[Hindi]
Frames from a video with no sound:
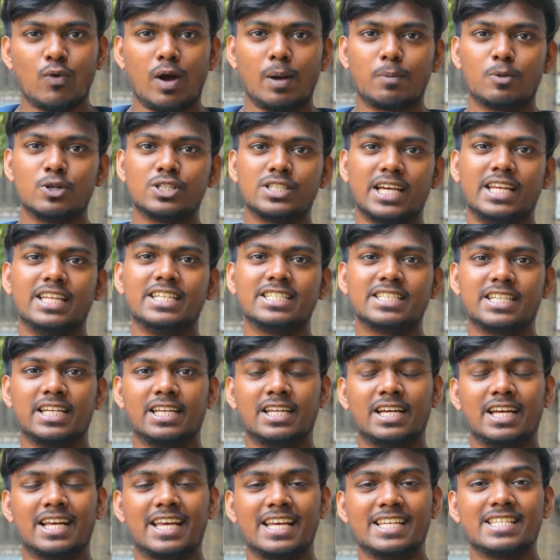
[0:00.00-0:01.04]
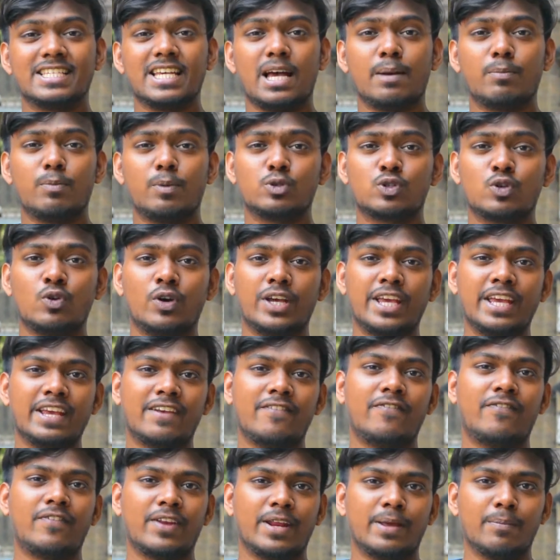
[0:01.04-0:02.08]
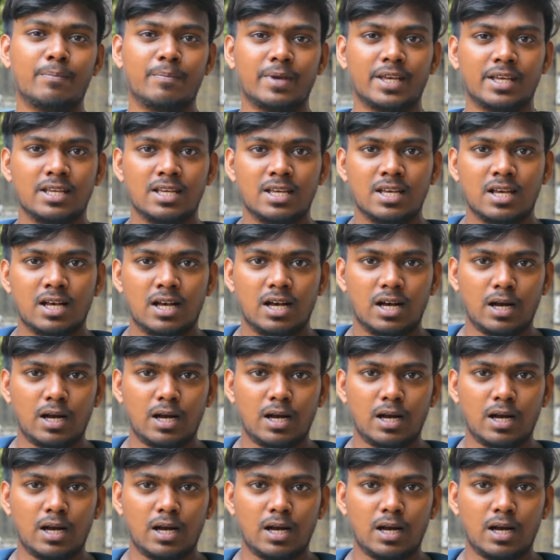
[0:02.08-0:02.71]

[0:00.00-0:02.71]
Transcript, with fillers: तो वो आपको चैलेंज करेगा कैसे आप उसको एक फ्रेम में